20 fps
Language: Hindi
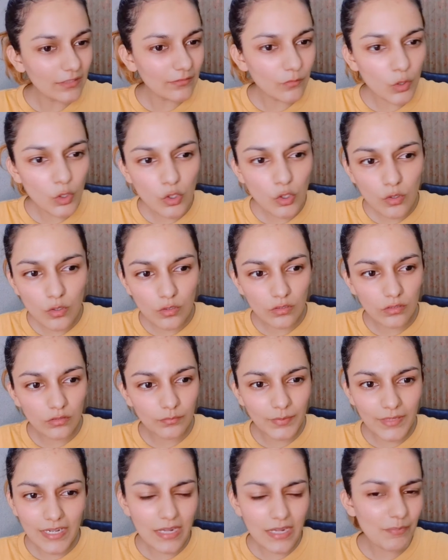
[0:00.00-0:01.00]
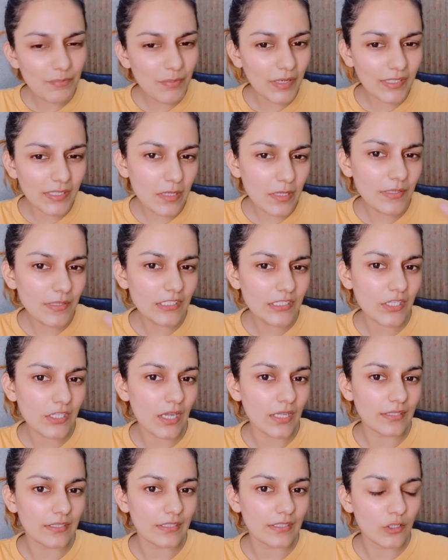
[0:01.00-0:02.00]
तो वो बिल्ली पकड़ी भी नहीं
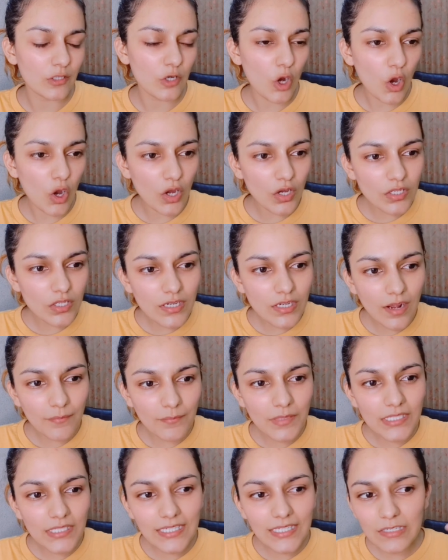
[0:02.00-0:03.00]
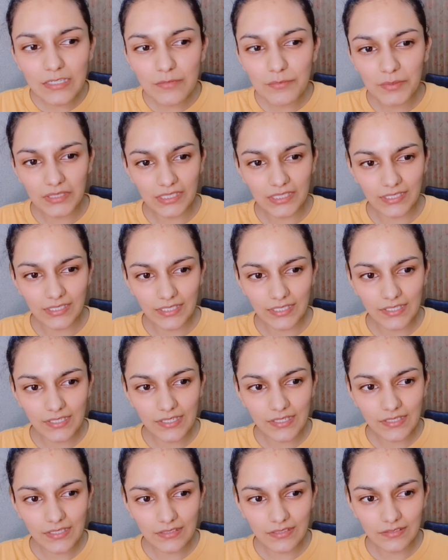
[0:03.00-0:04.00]
जा रही और हमें ये नहीं पता
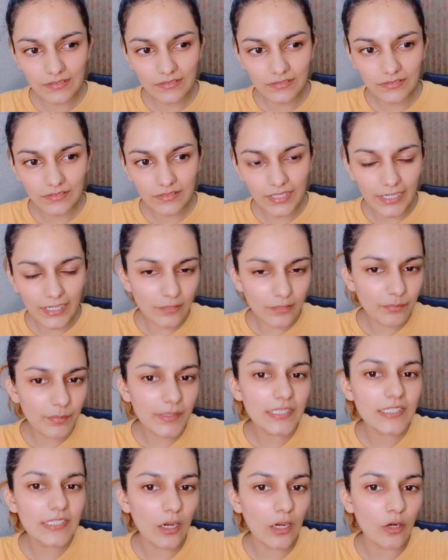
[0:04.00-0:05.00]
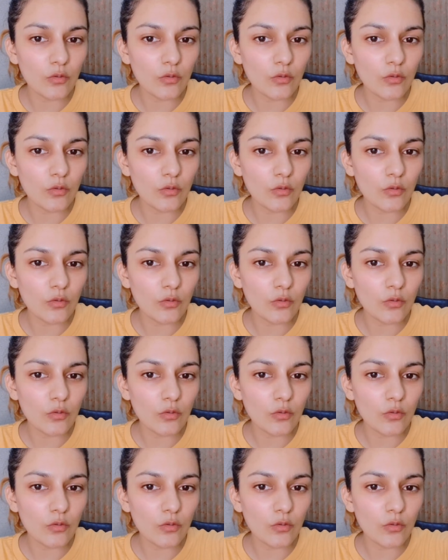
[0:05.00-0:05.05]
कि एंड पे